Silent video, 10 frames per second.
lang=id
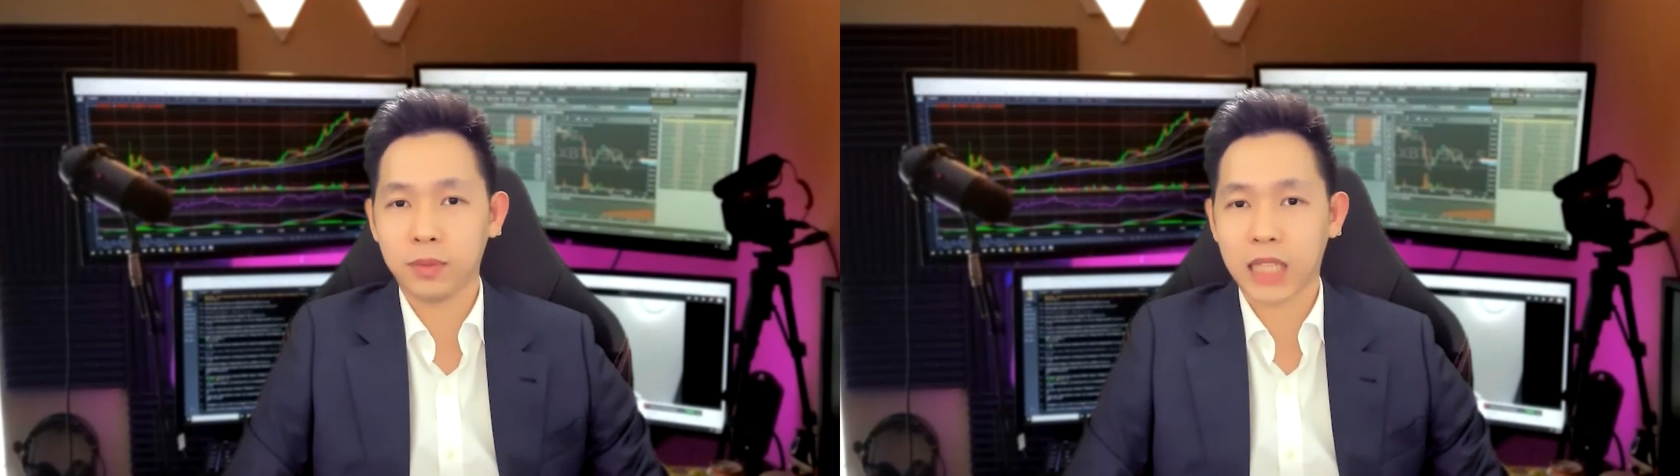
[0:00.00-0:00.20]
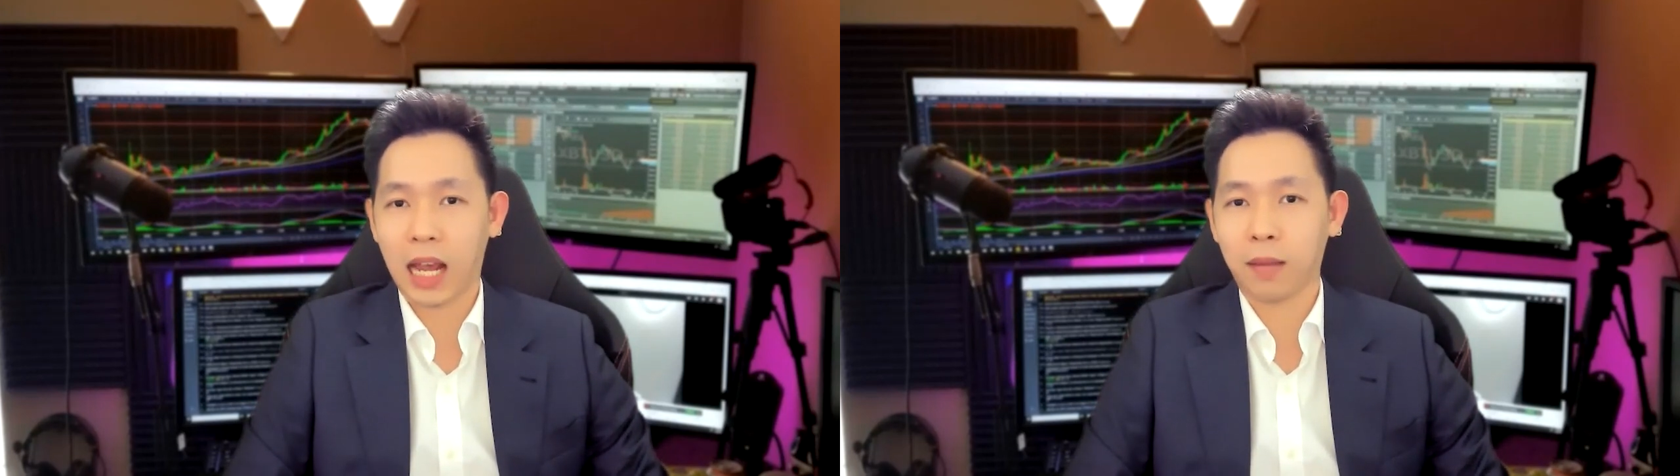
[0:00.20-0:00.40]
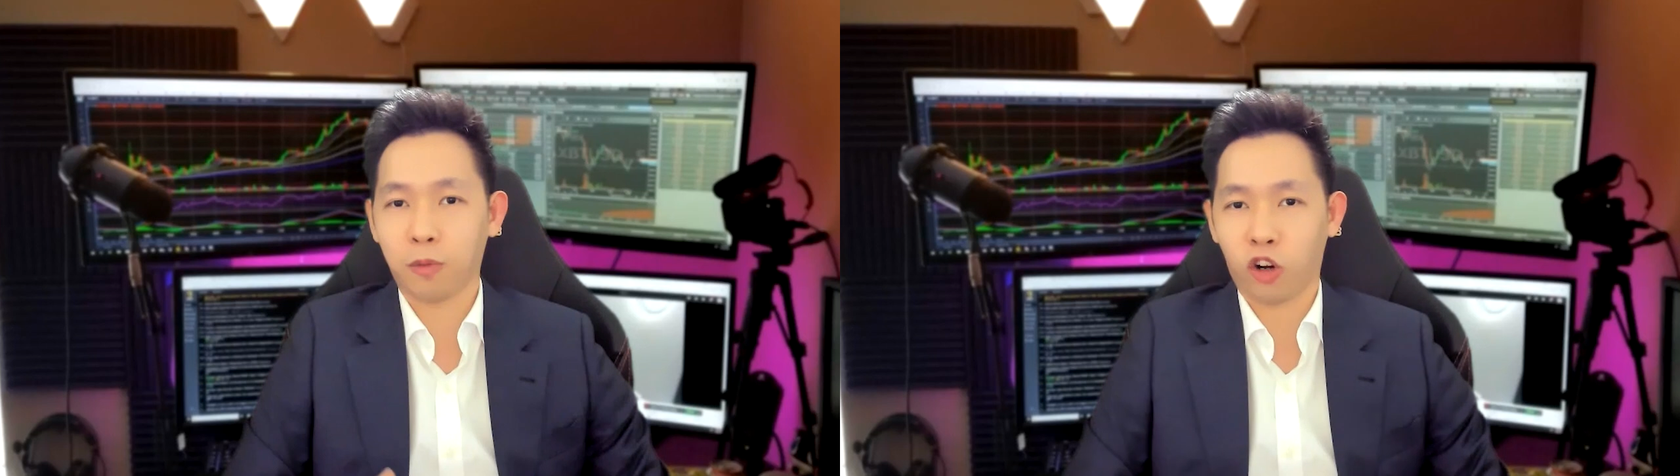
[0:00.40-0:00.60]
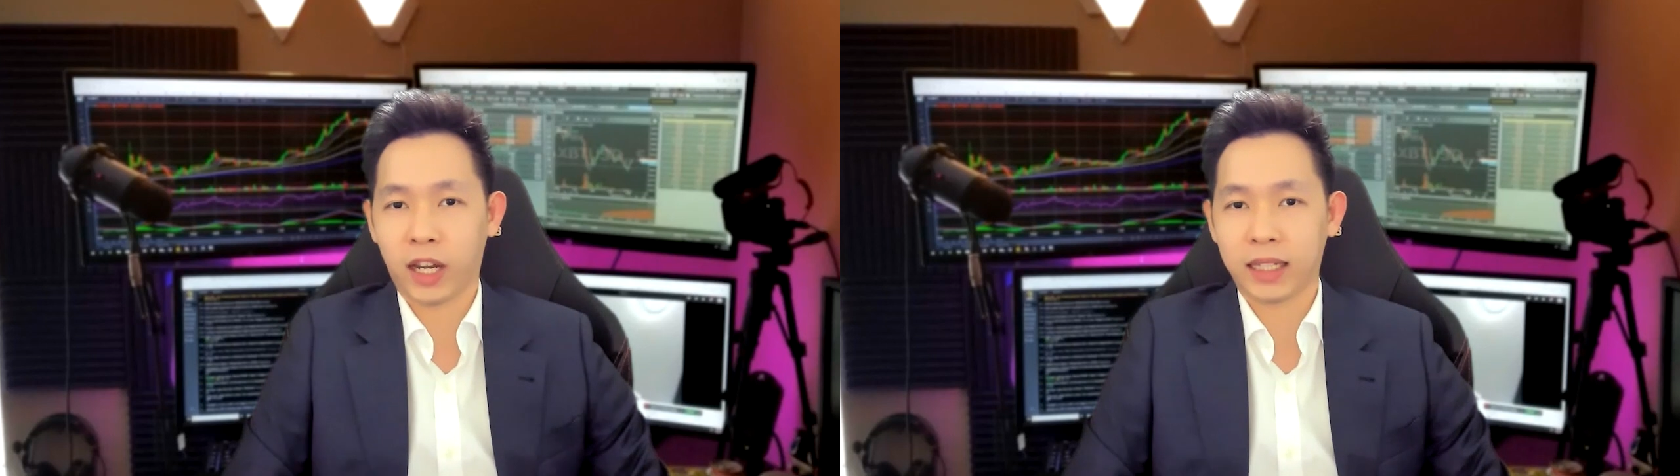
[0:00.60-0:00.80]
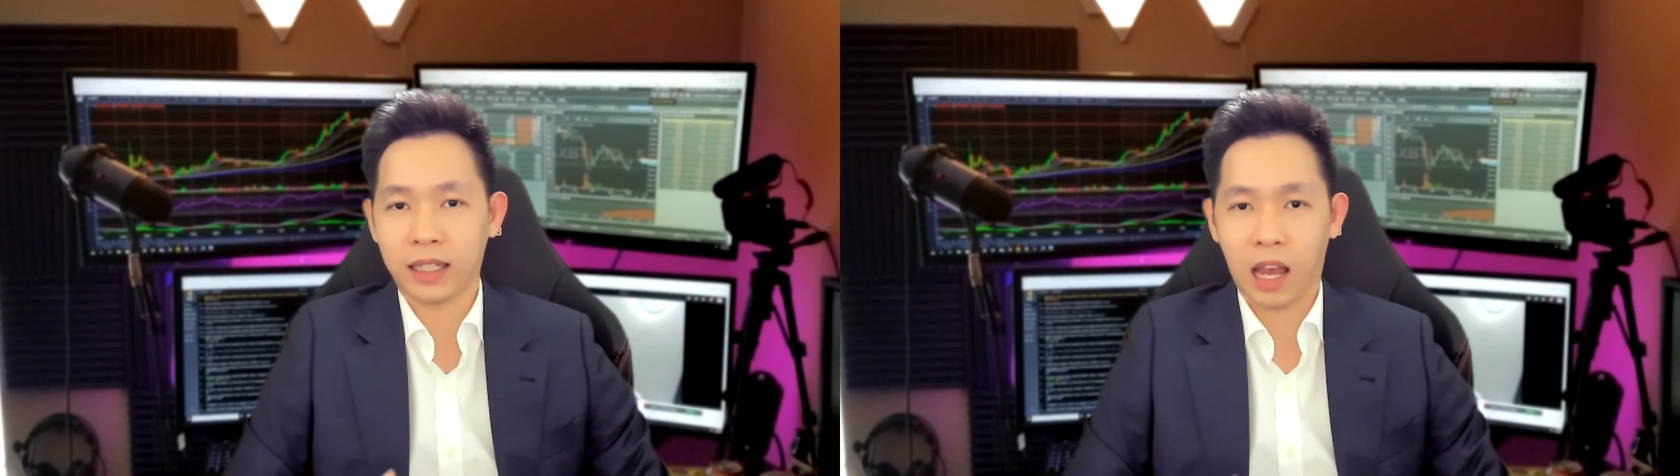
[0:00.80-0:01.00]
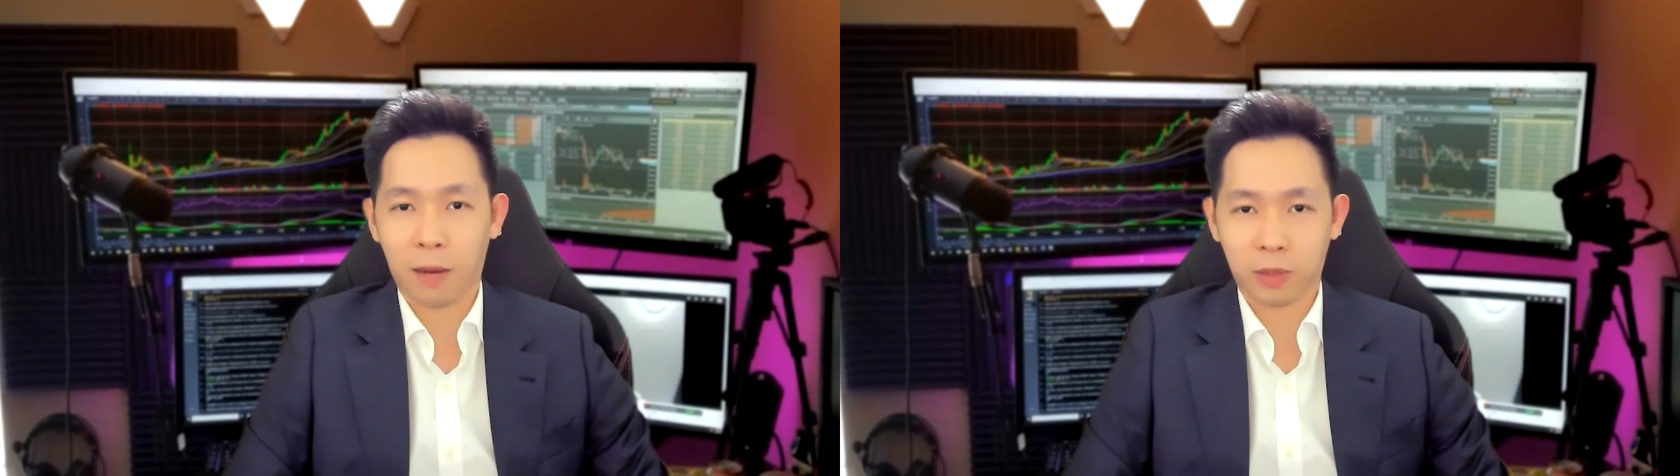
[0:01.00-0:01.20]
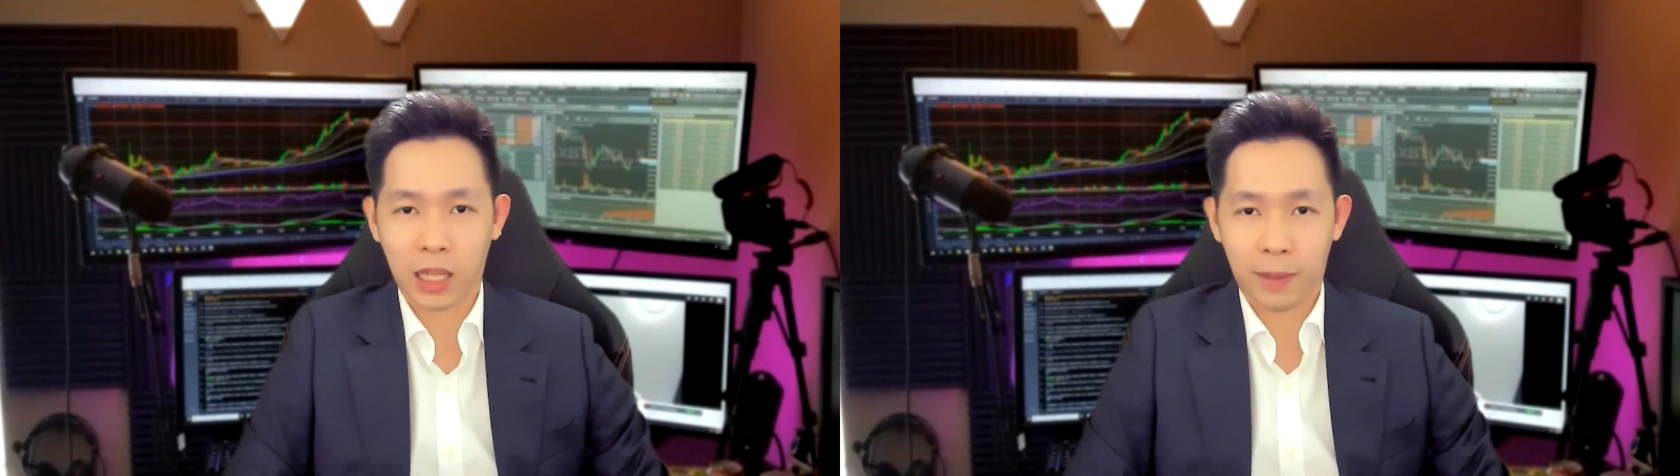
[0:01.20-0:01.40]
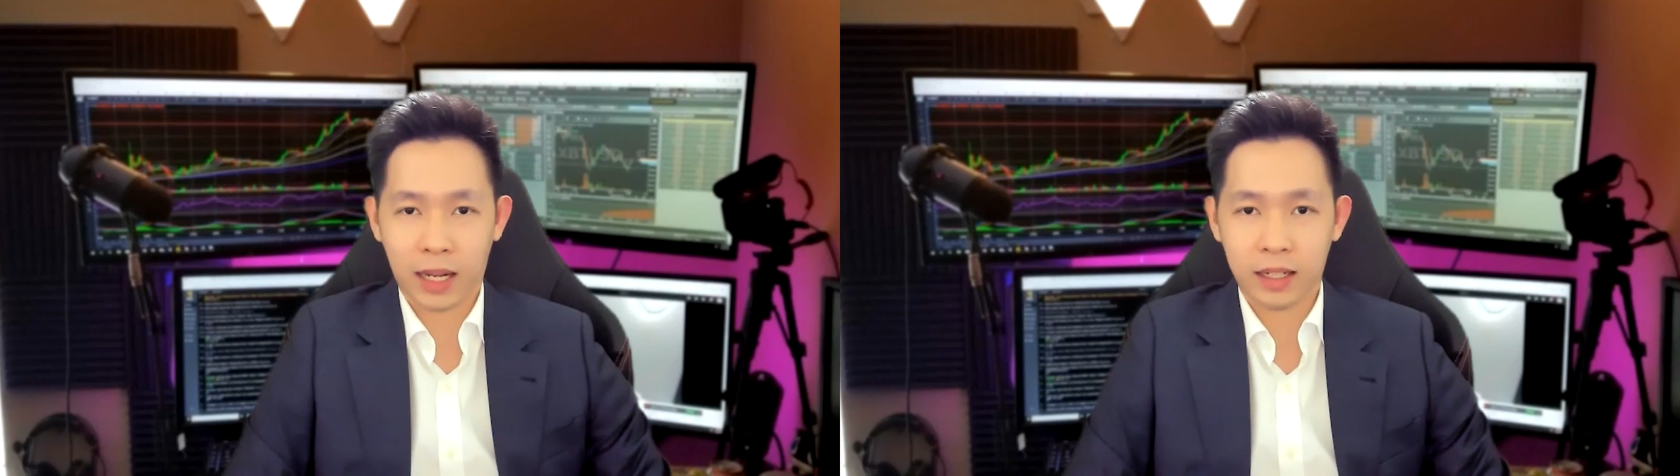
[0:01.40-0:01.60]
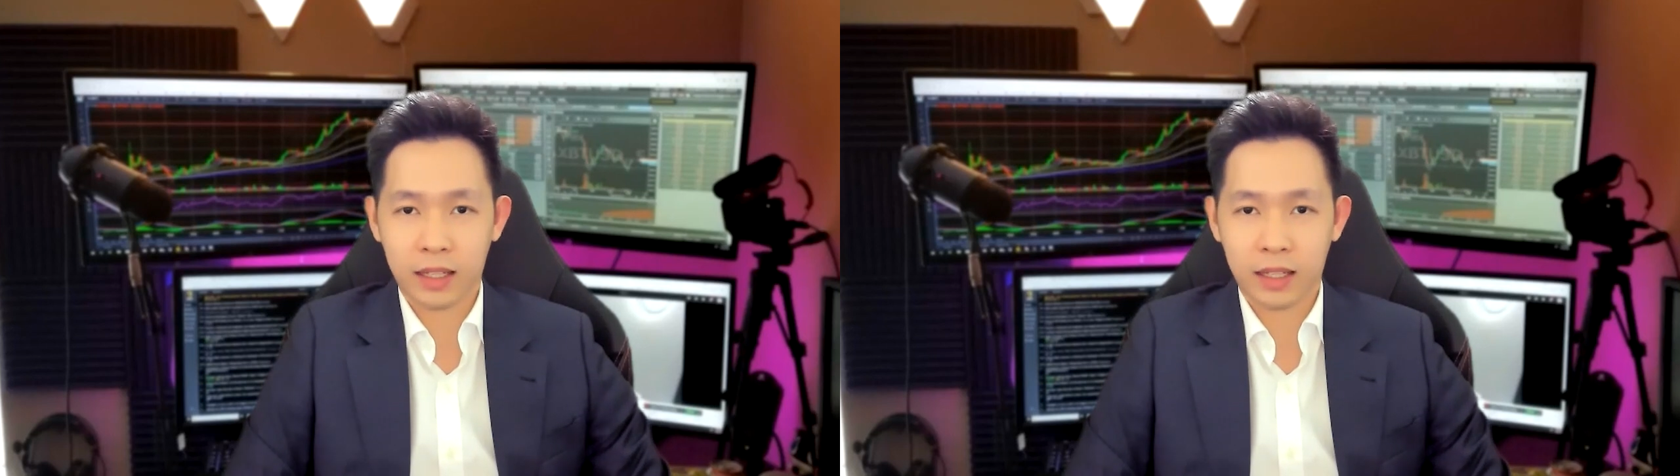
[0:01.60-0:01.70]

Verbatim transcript: sangat meroket di hari pertama.